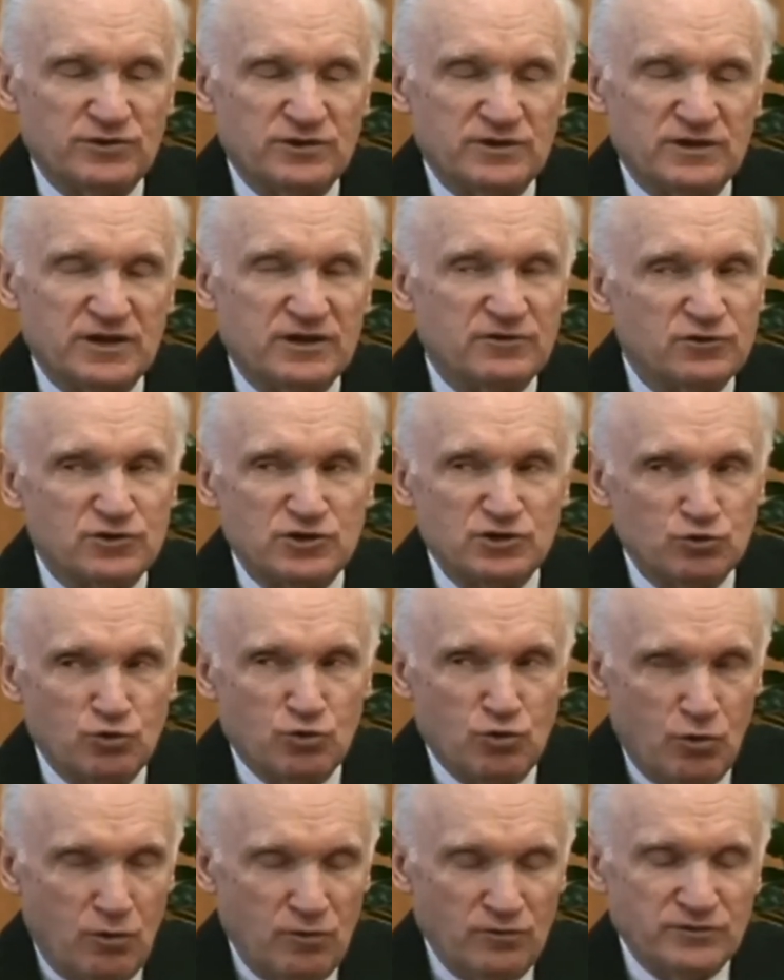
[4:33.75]
Я говорю не
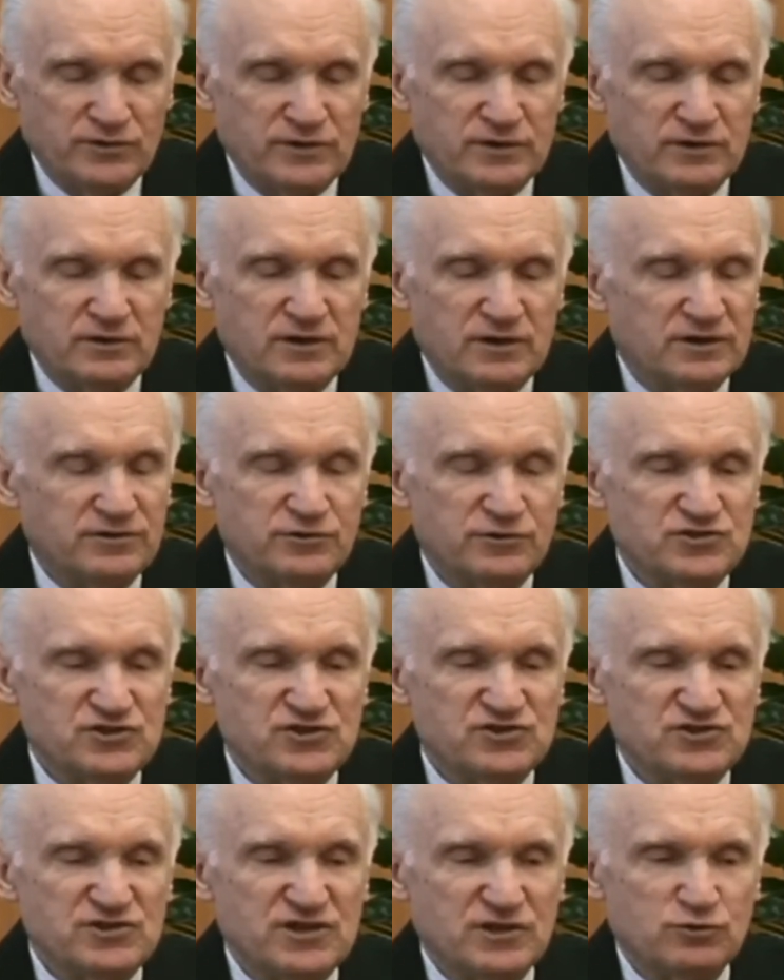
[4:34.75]
духовной, я говорю
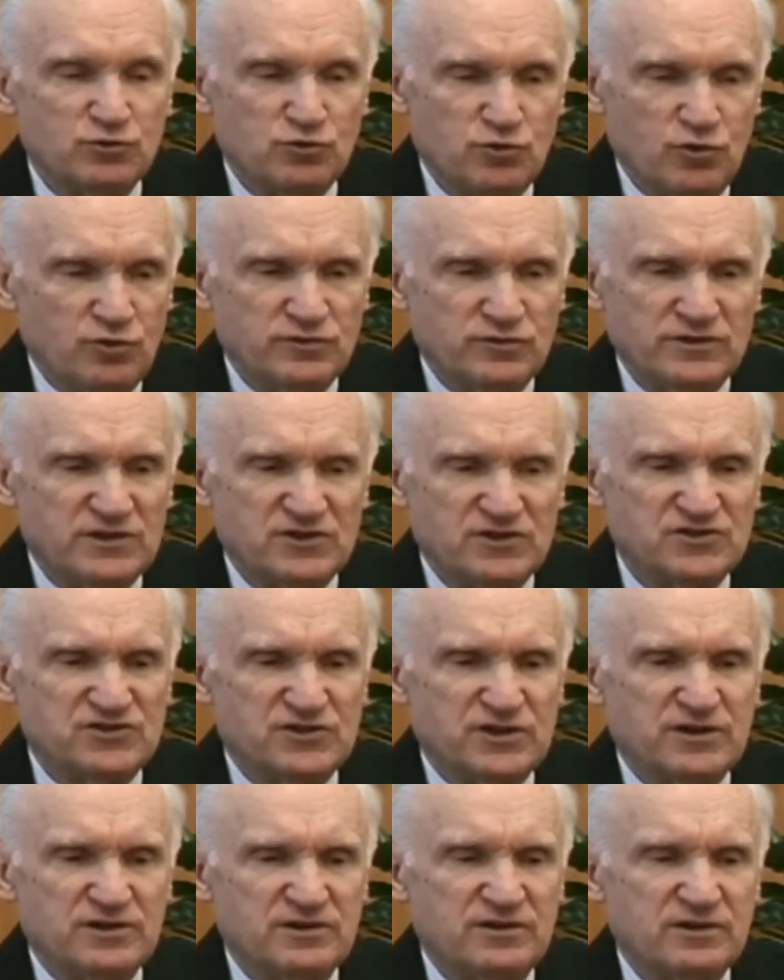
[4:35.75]
здесь не о духовной даже
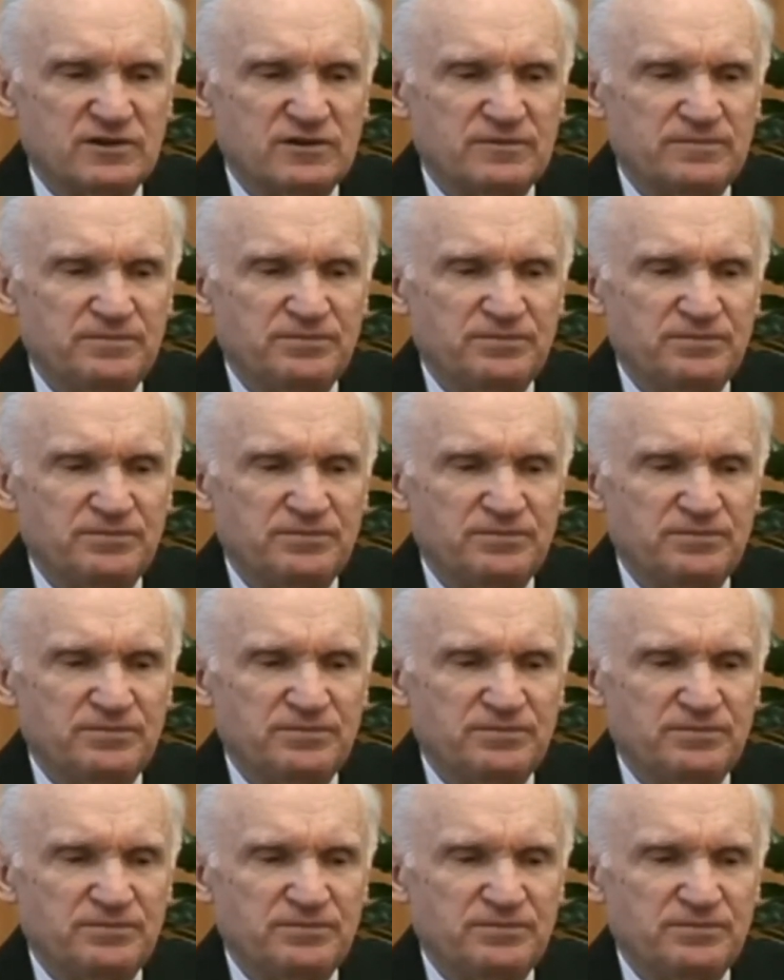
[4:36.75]
стороне,